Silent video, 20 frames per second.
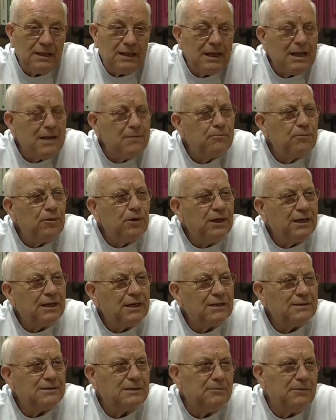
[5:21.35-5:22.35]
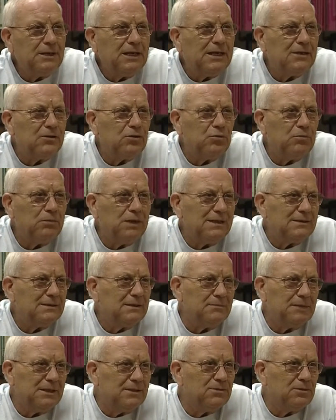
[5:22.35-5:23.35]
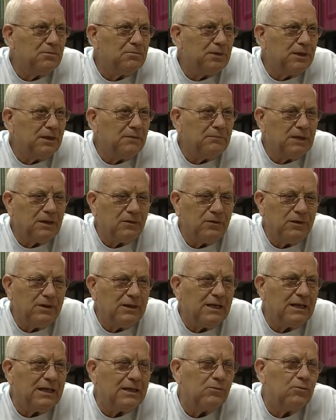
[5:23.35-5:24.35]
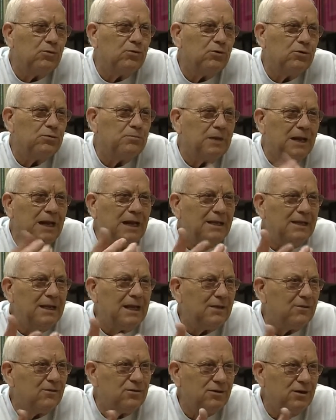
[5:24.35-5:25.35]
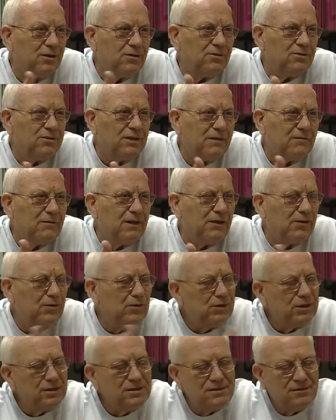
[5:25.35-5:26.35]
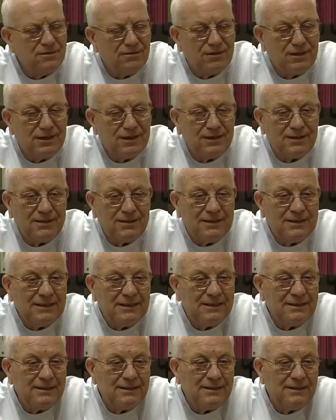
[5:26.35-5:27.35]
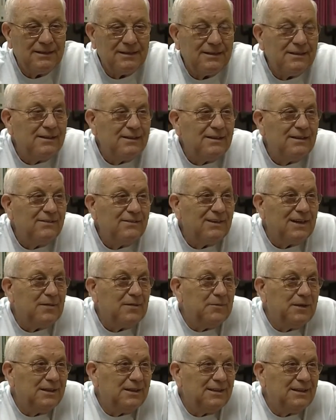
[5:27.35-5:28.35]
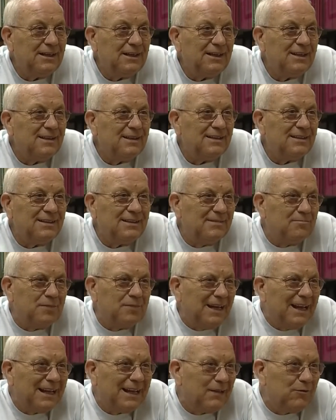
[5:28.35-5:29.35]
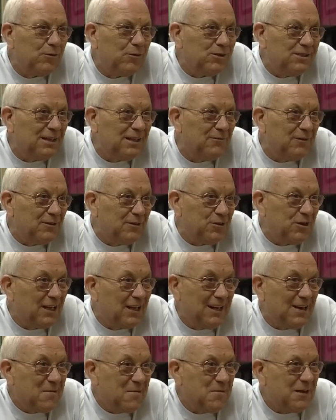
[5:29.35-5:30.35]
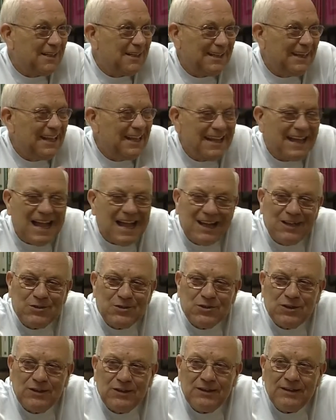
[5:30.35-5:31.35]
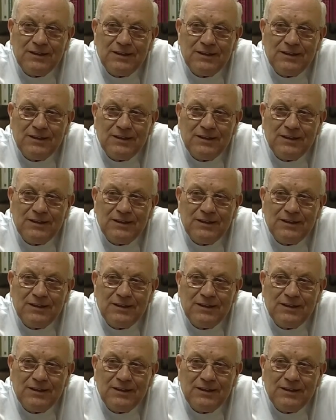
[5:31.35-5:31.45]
Campo era seminato un mese e mezzo prima, quindi era tutto spalacchiato, queste cose qua in condizioni veramente neanche forse da far giocare una partita di calcio.